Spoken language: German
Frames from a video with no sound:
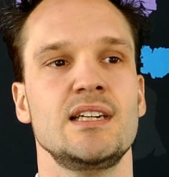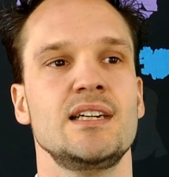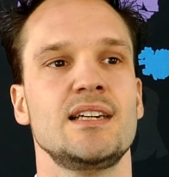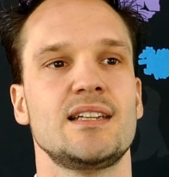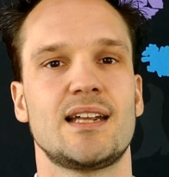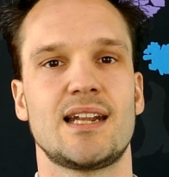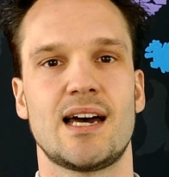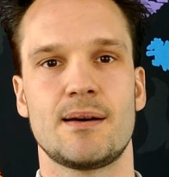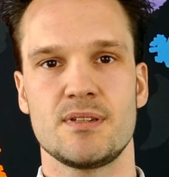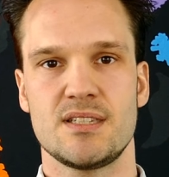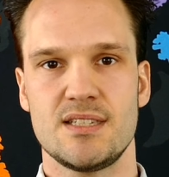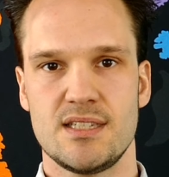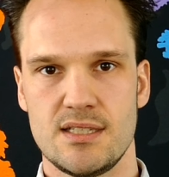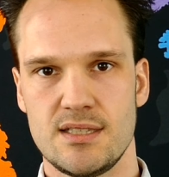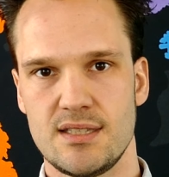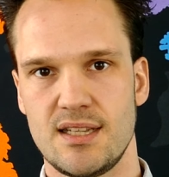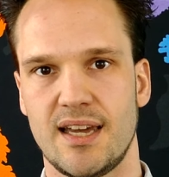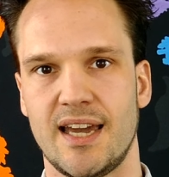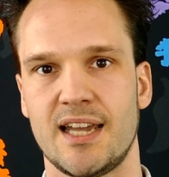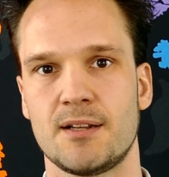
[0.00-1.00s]
dann habe ich Ihnen
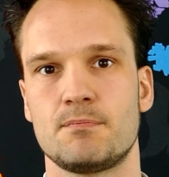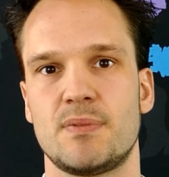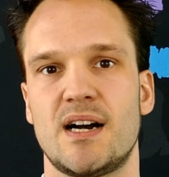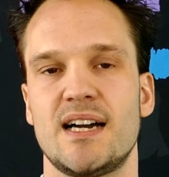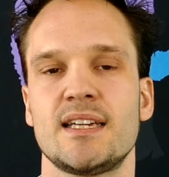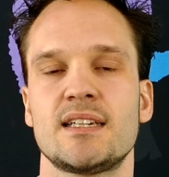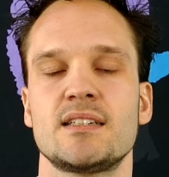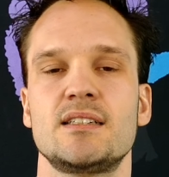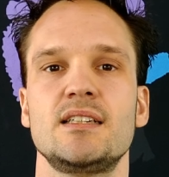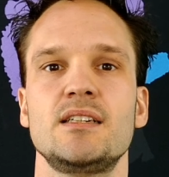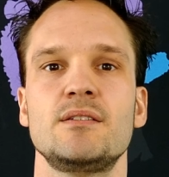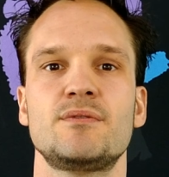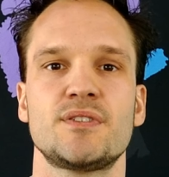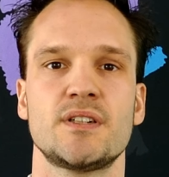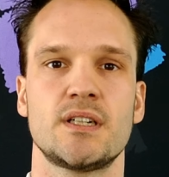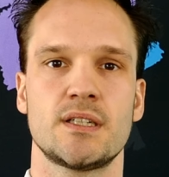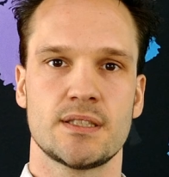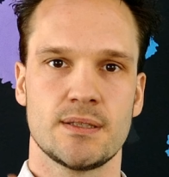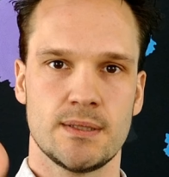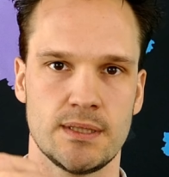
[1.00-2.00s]
direkt
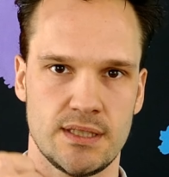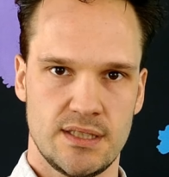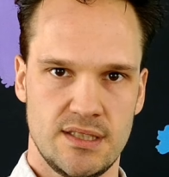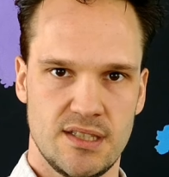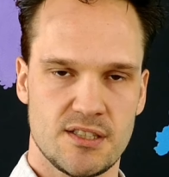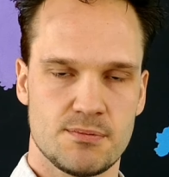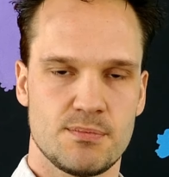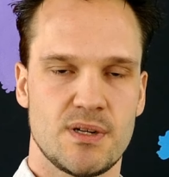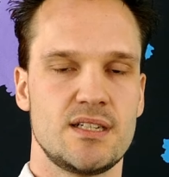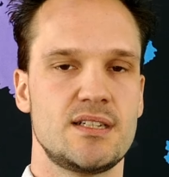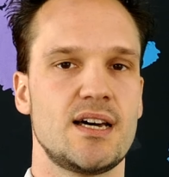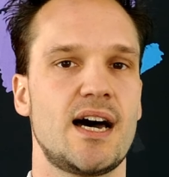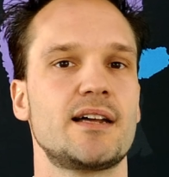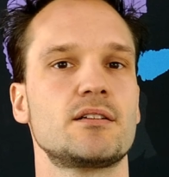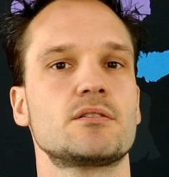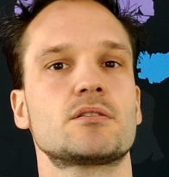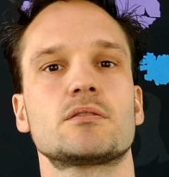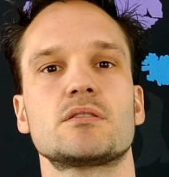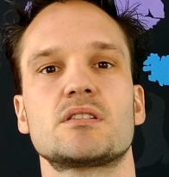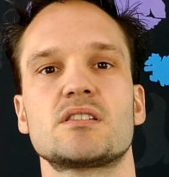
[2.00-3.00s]
beigeliefert, hier ist mein
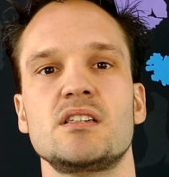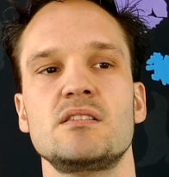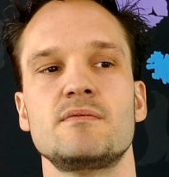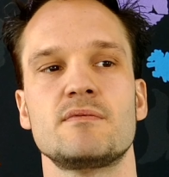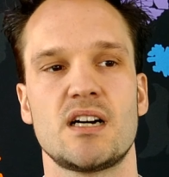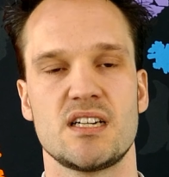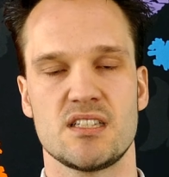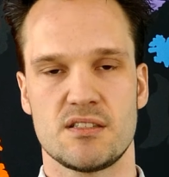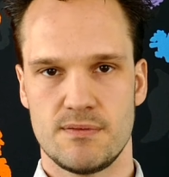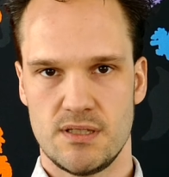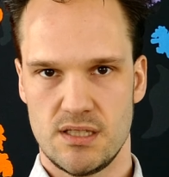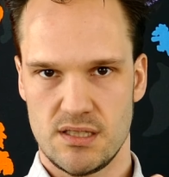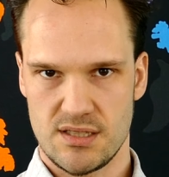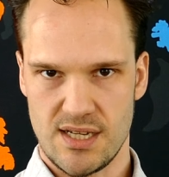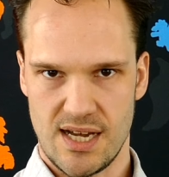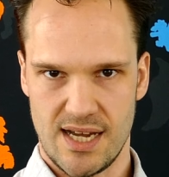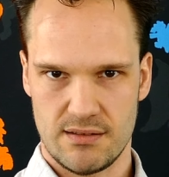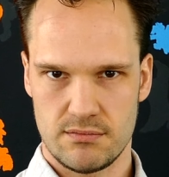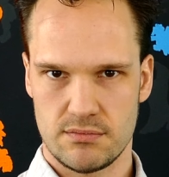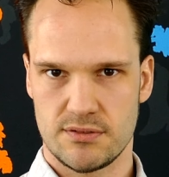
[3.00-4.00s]
Datenschutzhinweis, wie ich
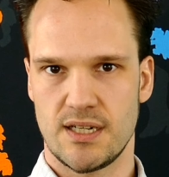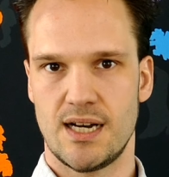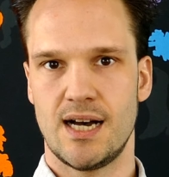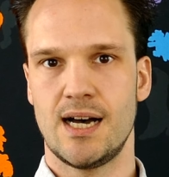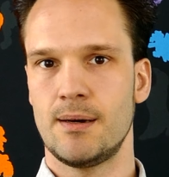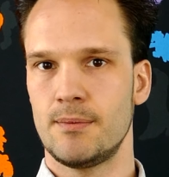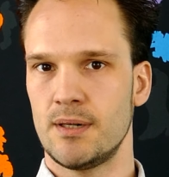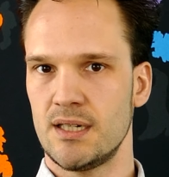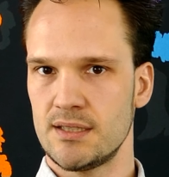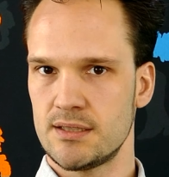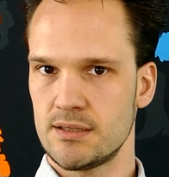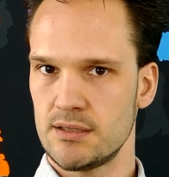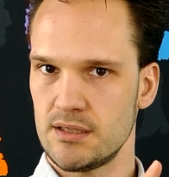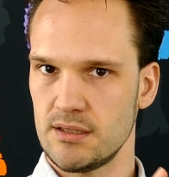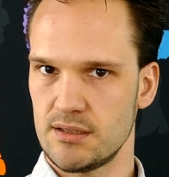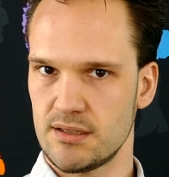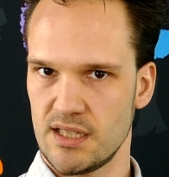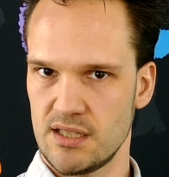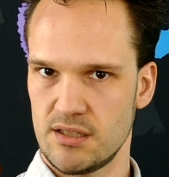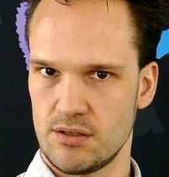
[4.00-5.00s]
Daten verarbeite, die
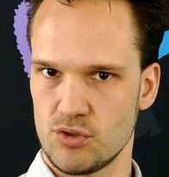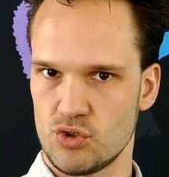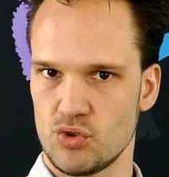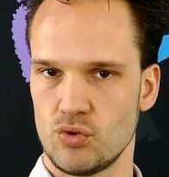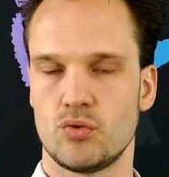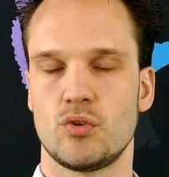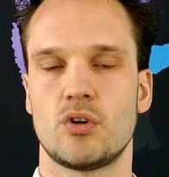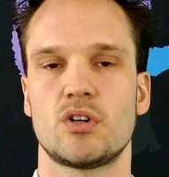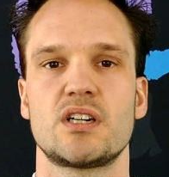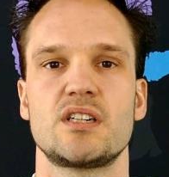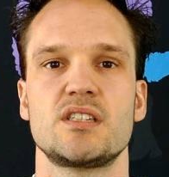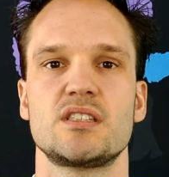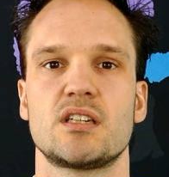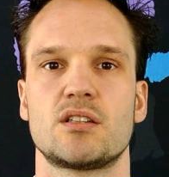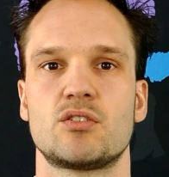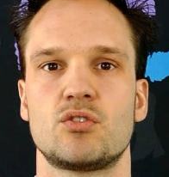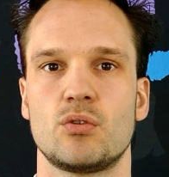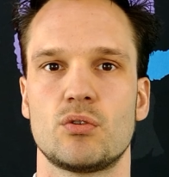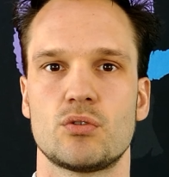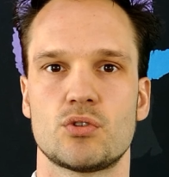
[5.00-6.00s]
technischen und
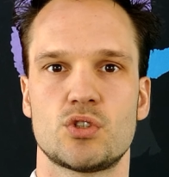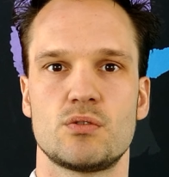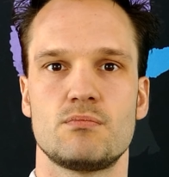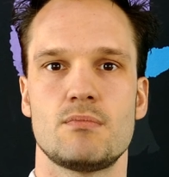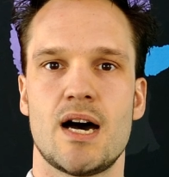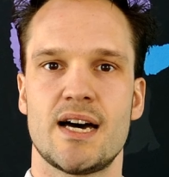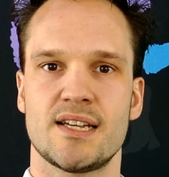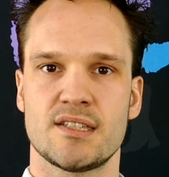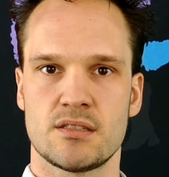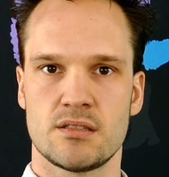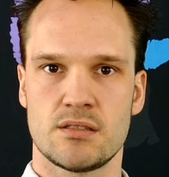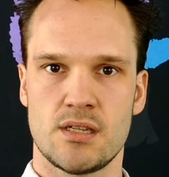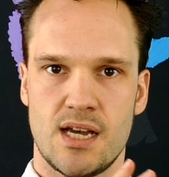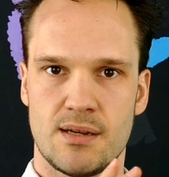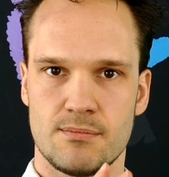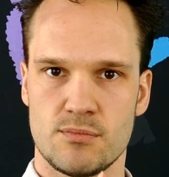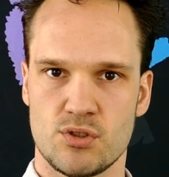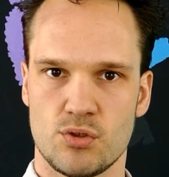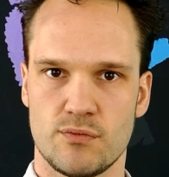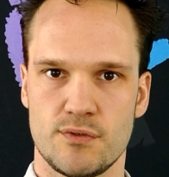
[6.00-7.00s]
organisatorischen
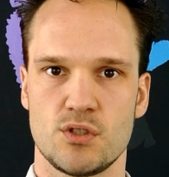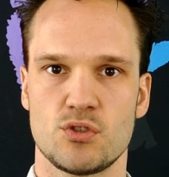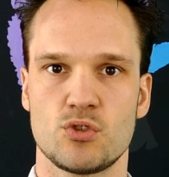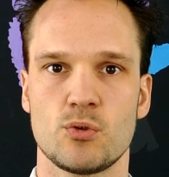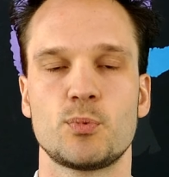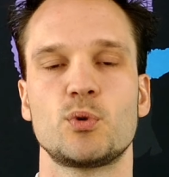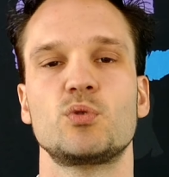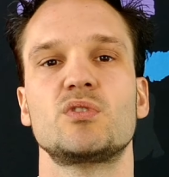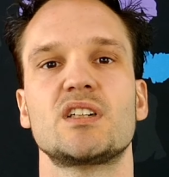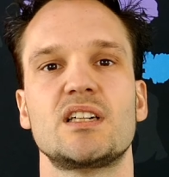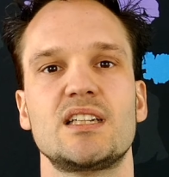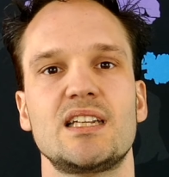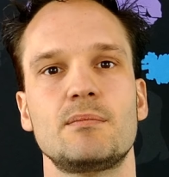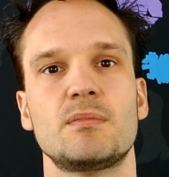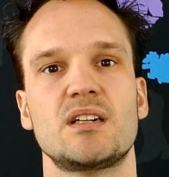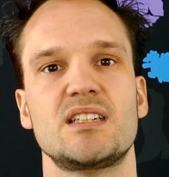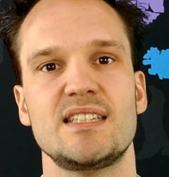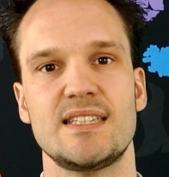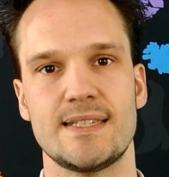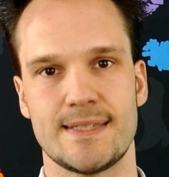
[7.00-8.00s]
Maßnahmen sowie
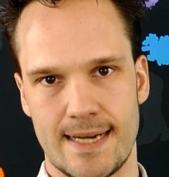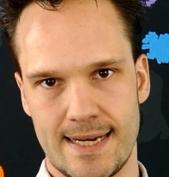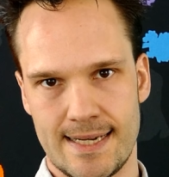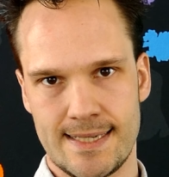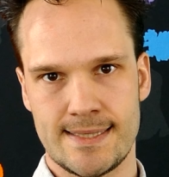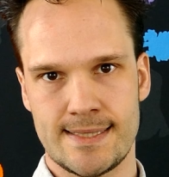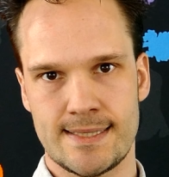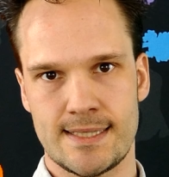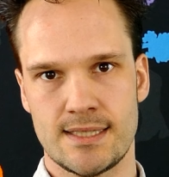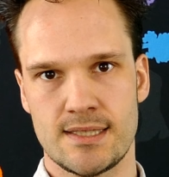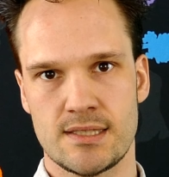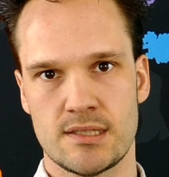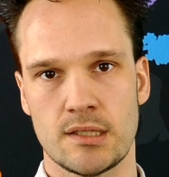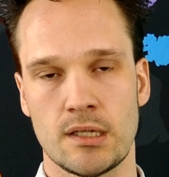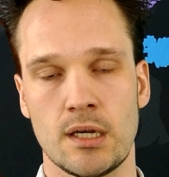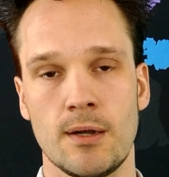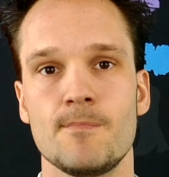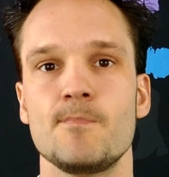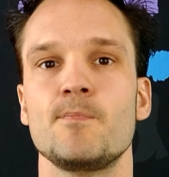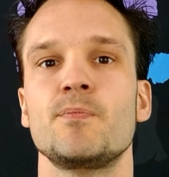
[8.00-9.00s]
Subunternehmer, die ich einsetze.